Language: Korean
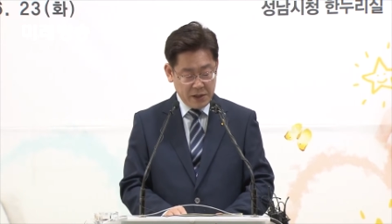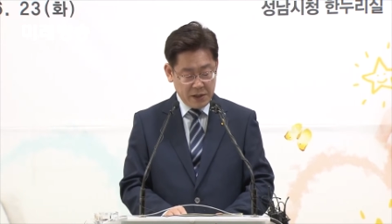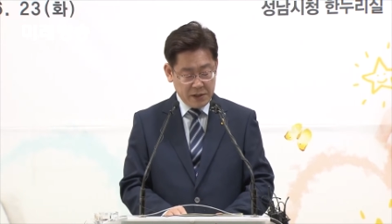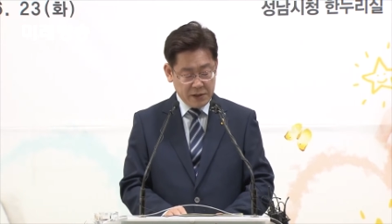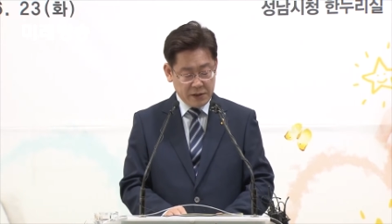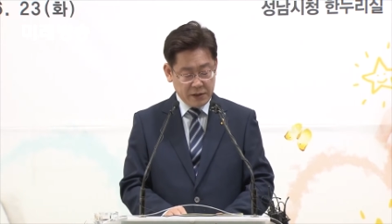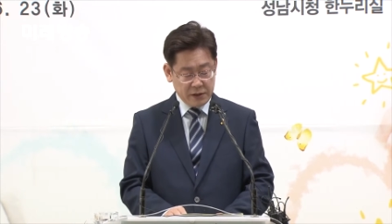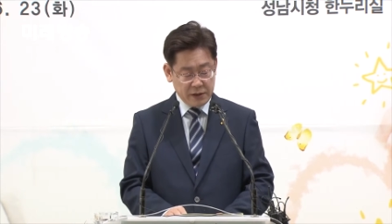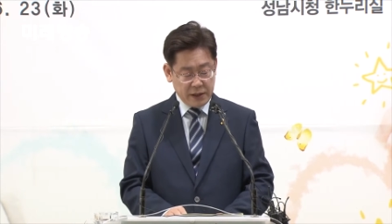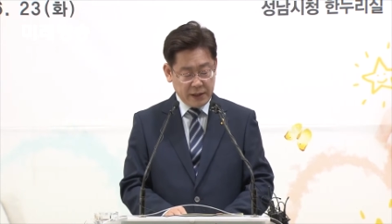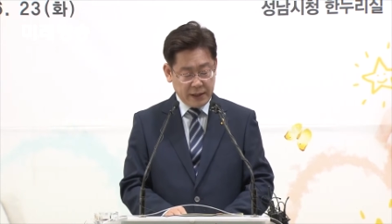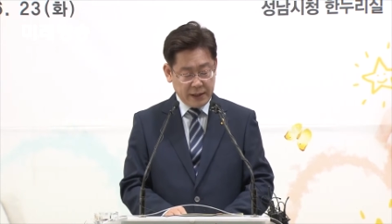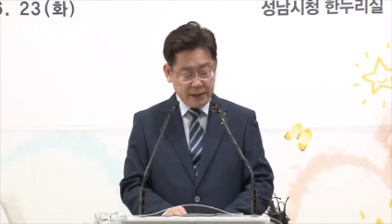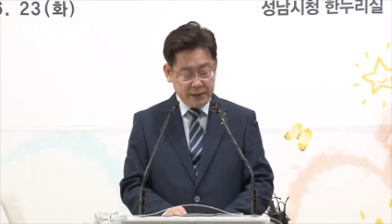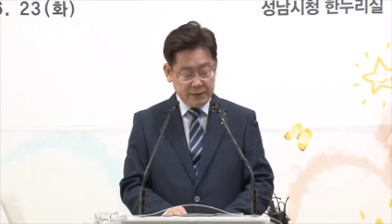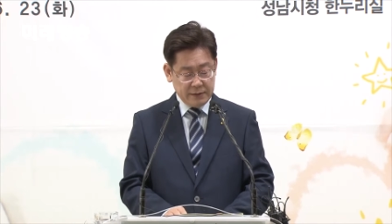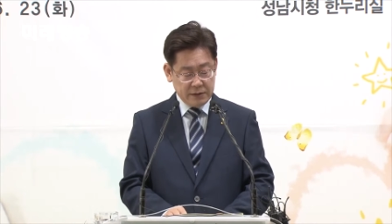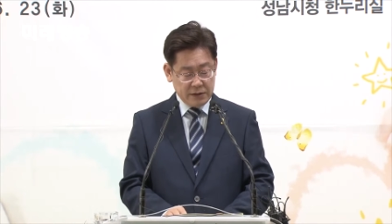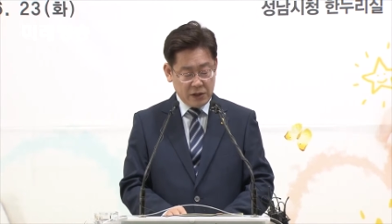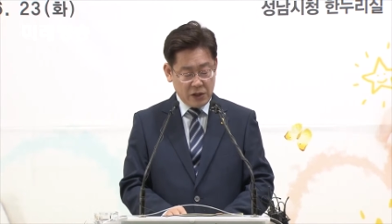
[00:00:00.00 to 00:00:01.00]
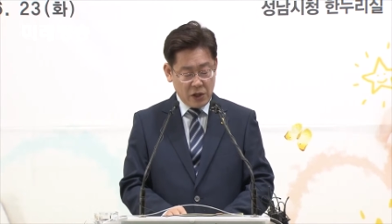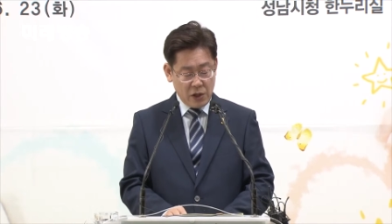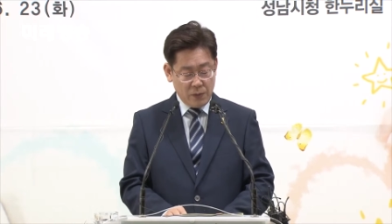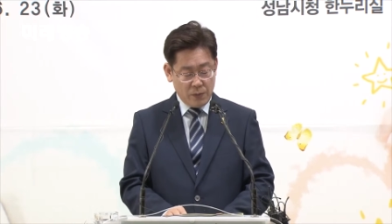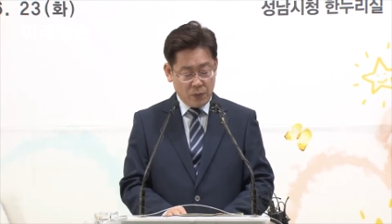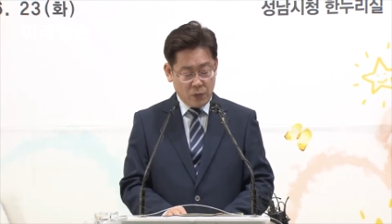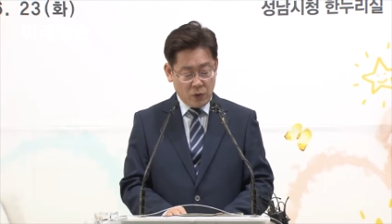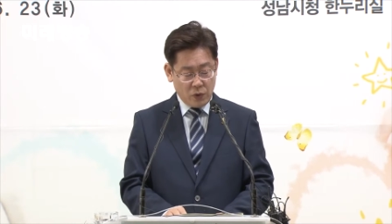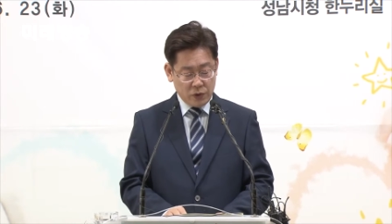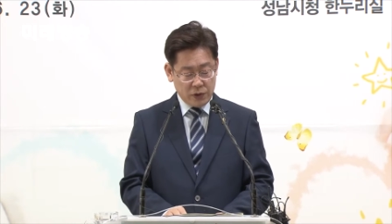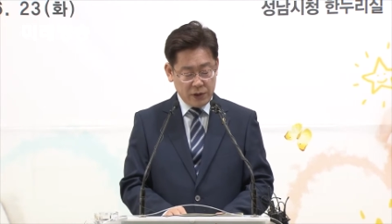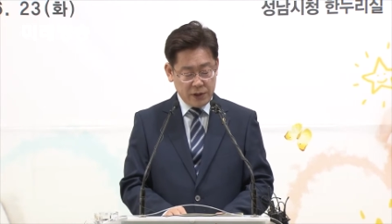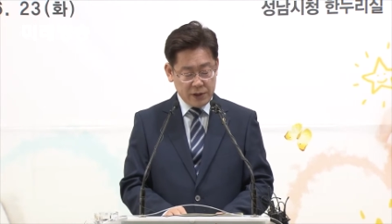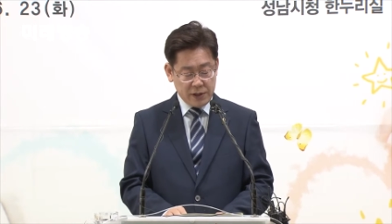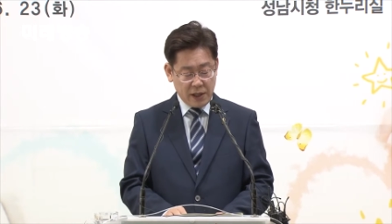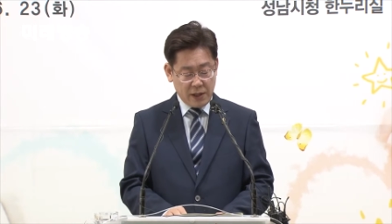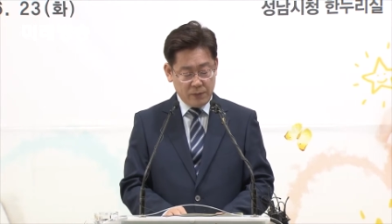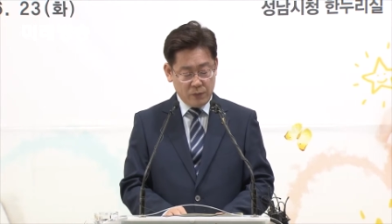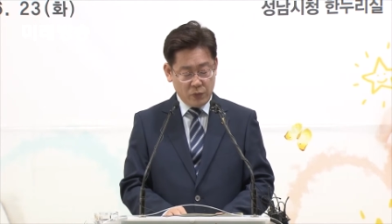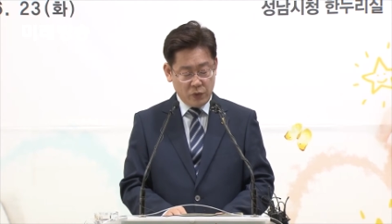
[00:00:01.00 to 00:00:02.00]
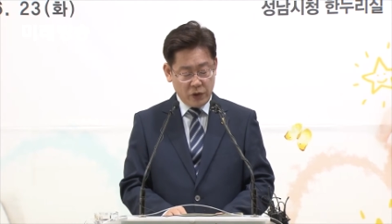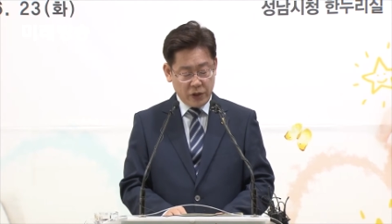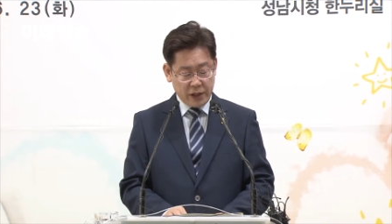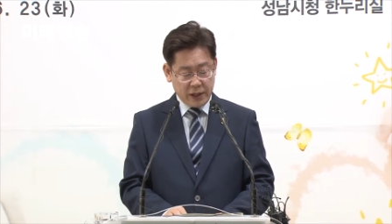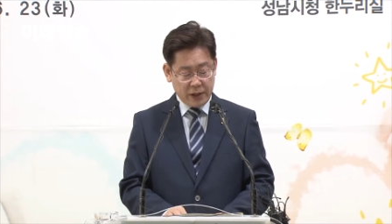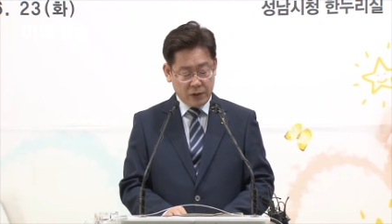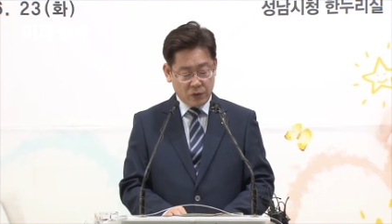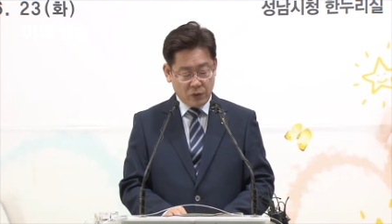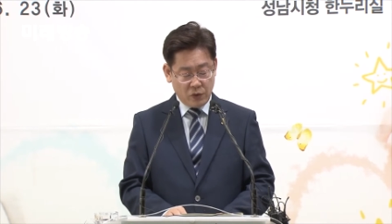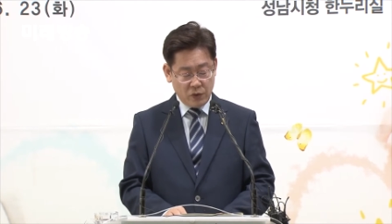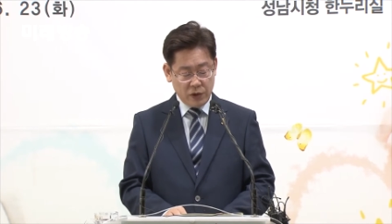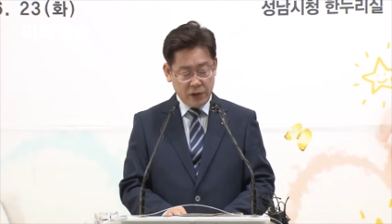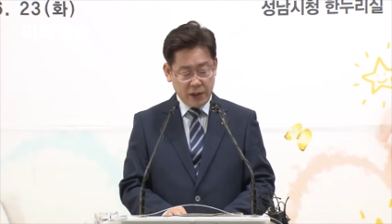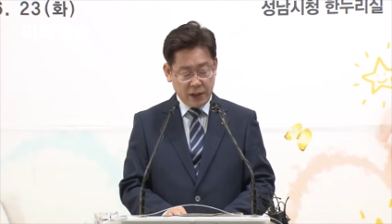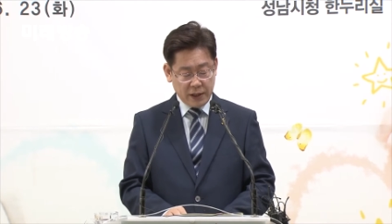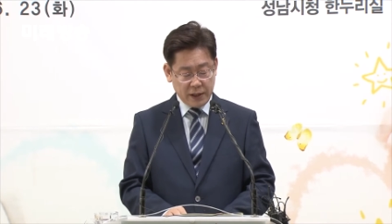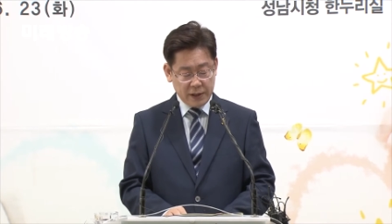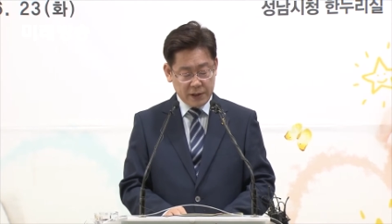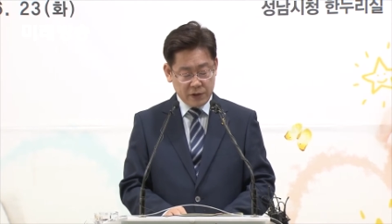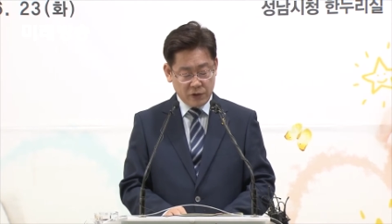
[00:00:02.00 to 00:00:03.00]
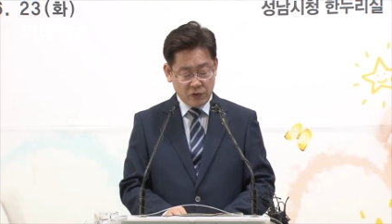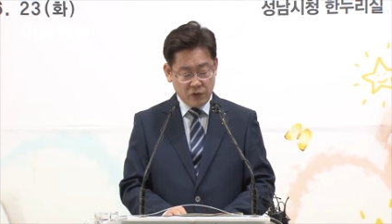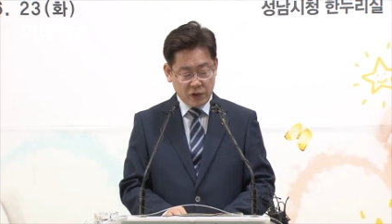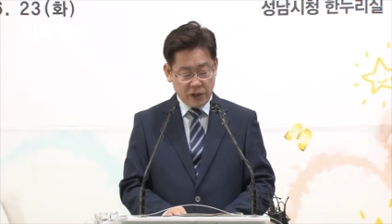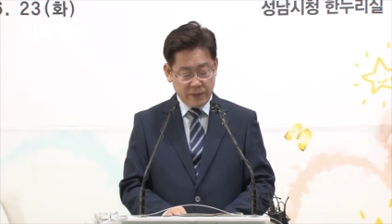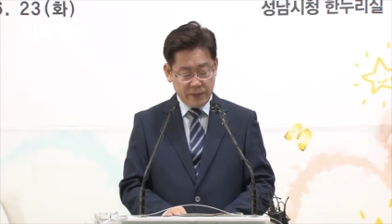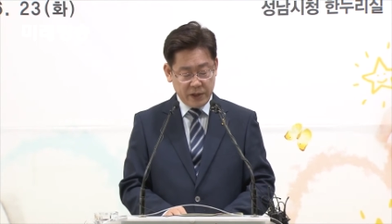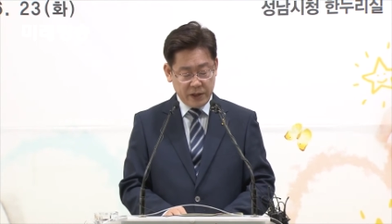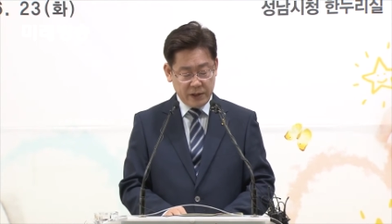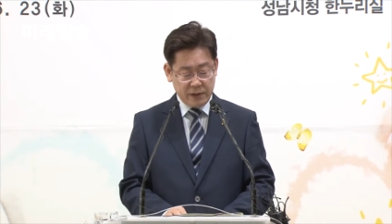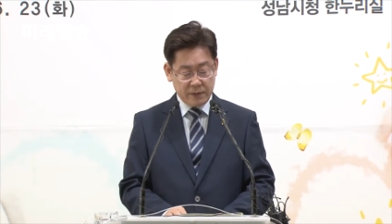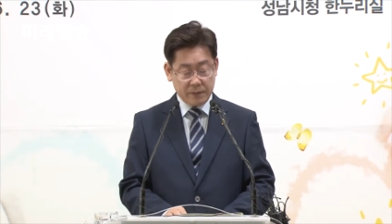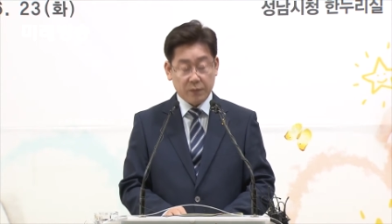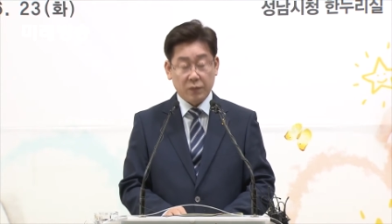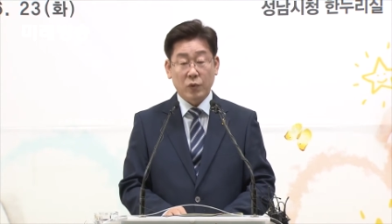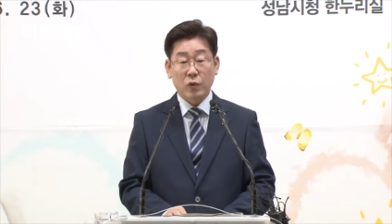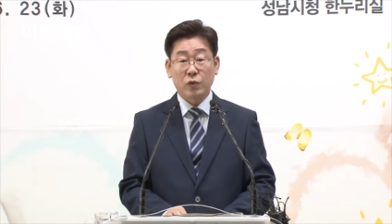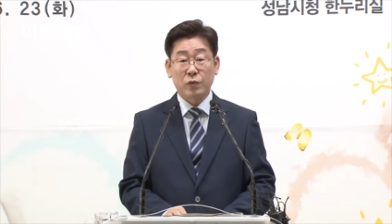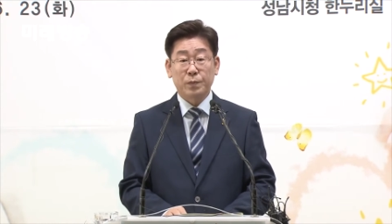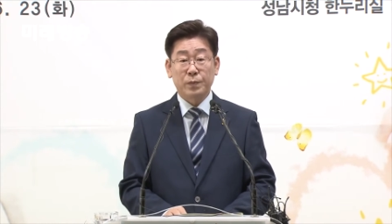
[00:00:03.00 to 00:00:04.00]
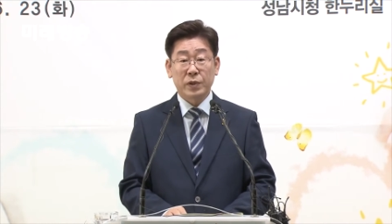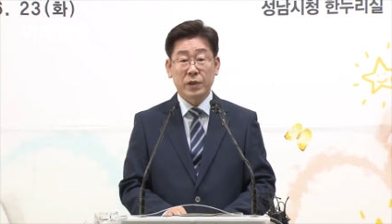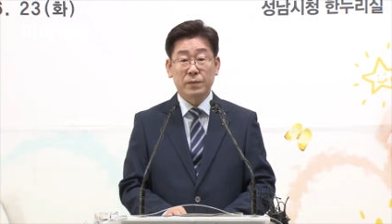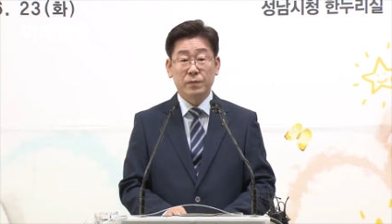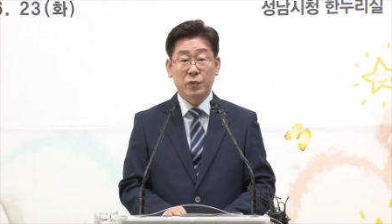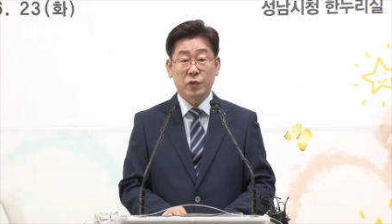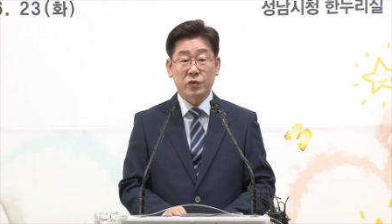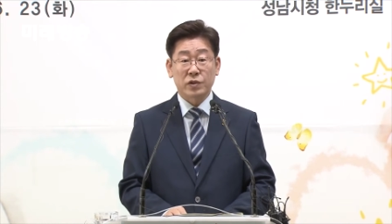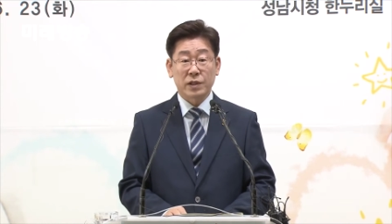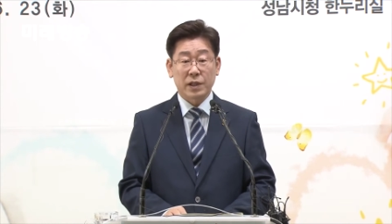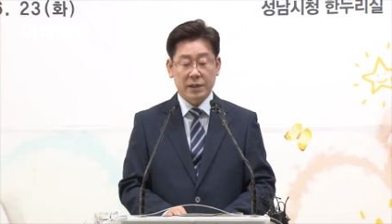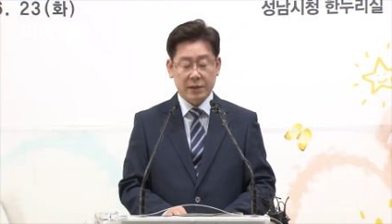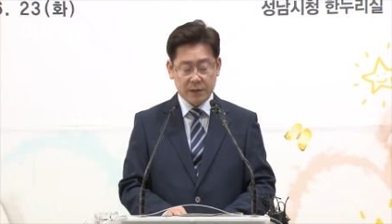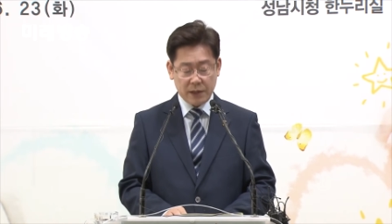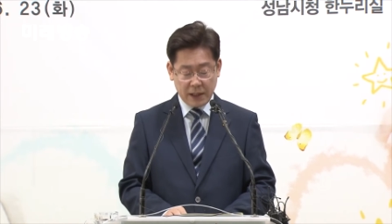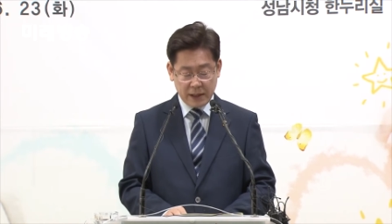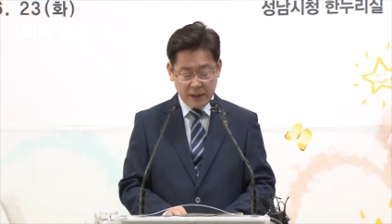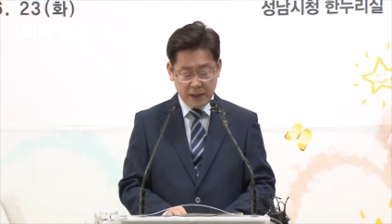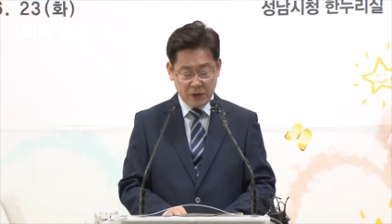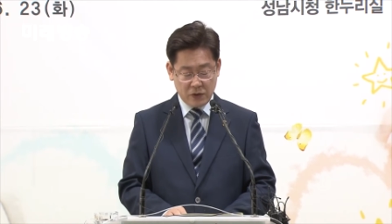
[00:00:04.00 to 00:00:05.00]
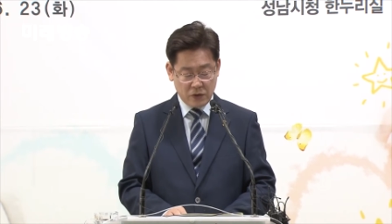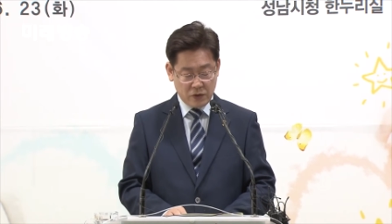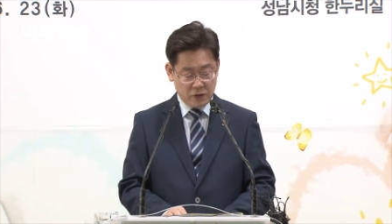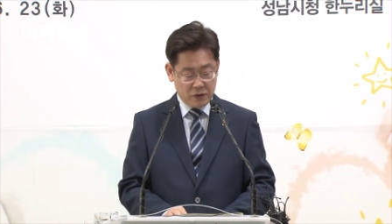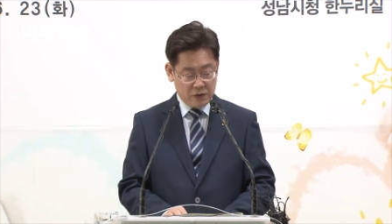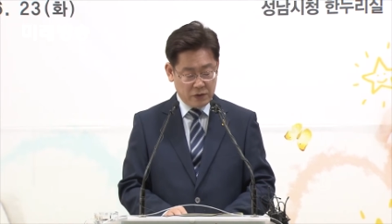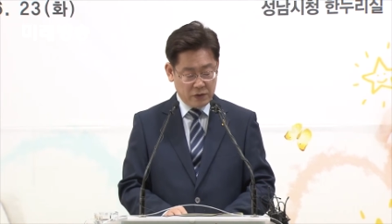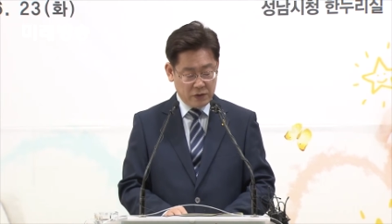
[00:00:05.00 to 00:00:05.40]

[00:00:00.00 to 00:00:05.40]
그런데 모든 산모에게 동일하게 적용하면 보편 복지라서 안 되고